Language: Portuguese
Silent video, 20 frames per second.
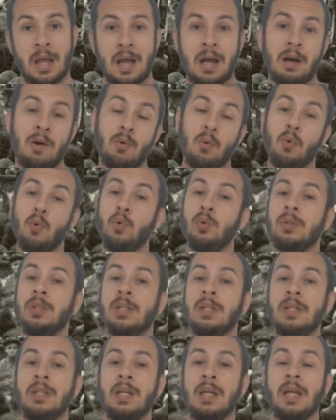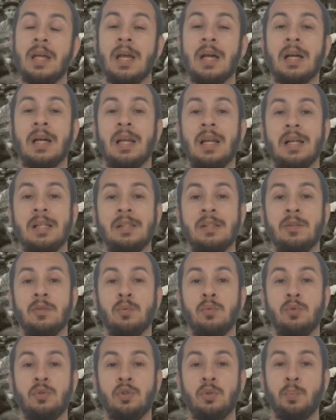A outra é a classe
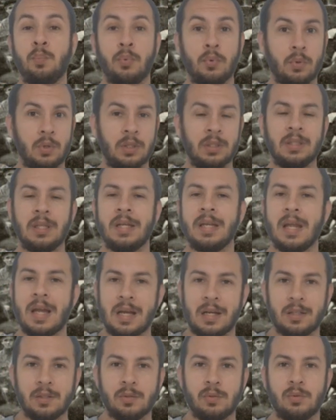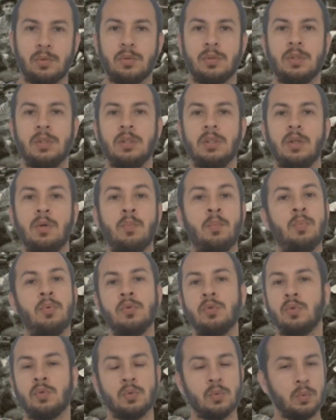dos proletariados, que não
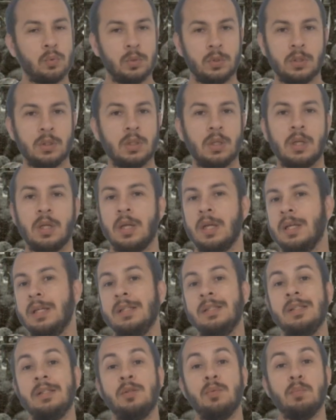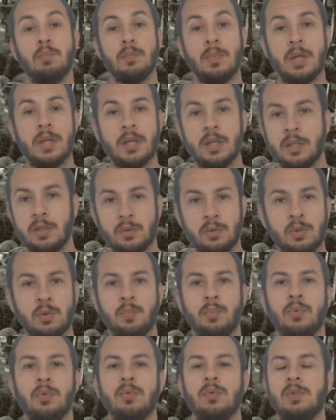possuem esses meios de
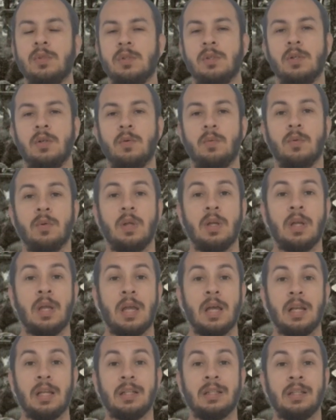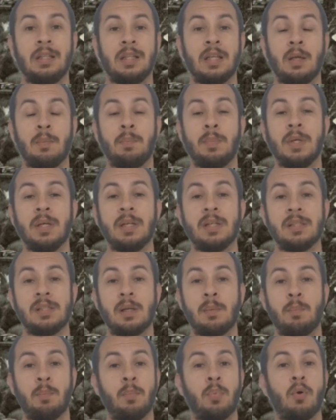produção. Ela detém apenas
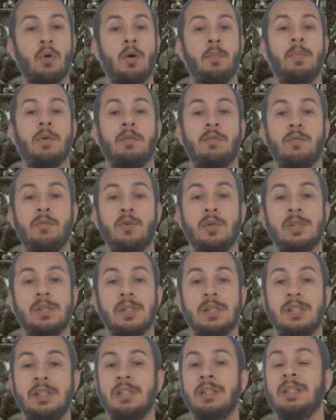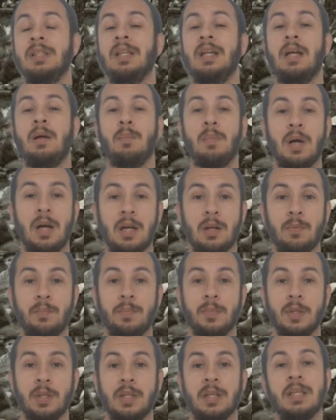a própria força de trabalho
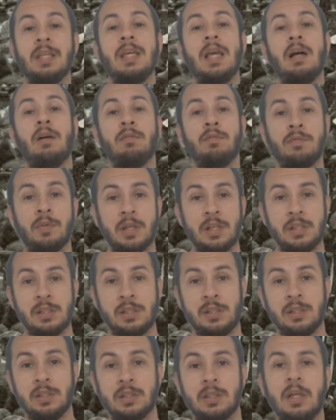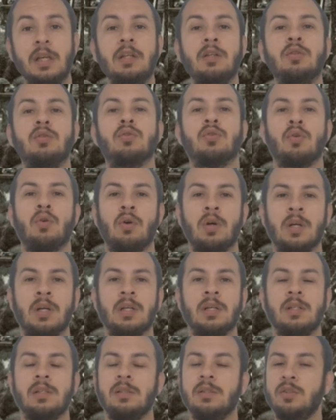que a vende em
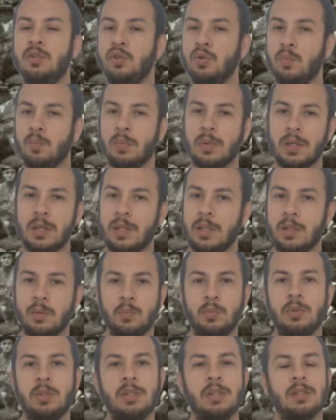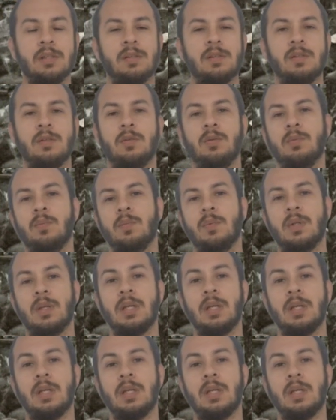troca de uma remuneração.